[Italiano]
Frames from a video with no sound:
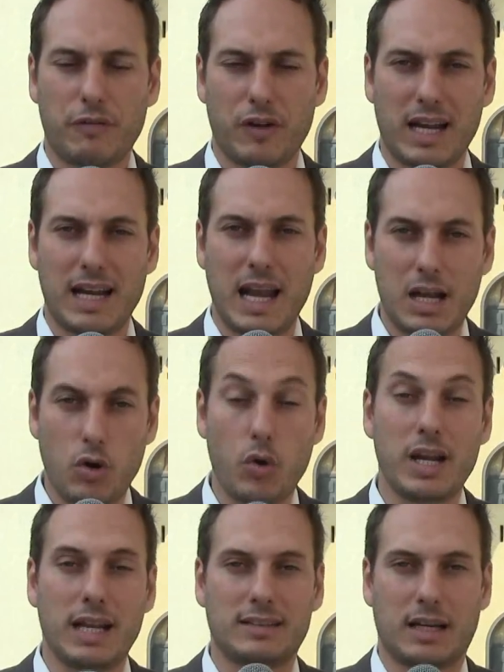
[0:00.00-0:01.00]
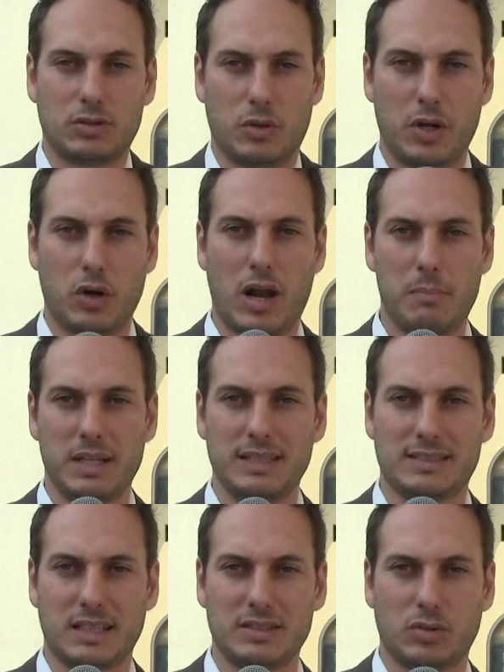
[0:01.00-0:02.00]
fare né noi né tantomeno
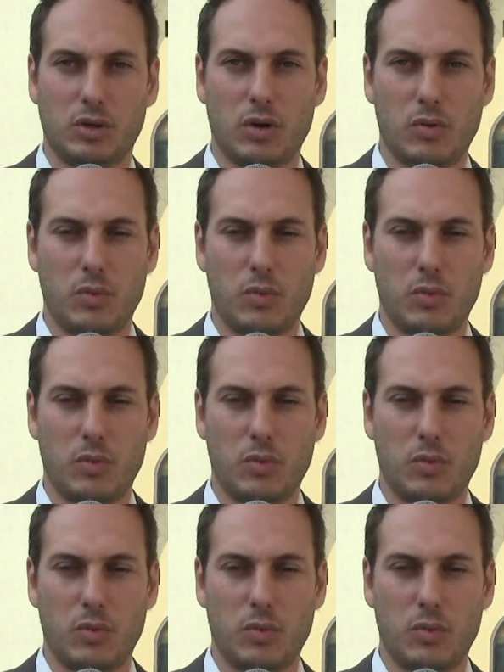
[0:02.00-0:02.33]
l'amministrazione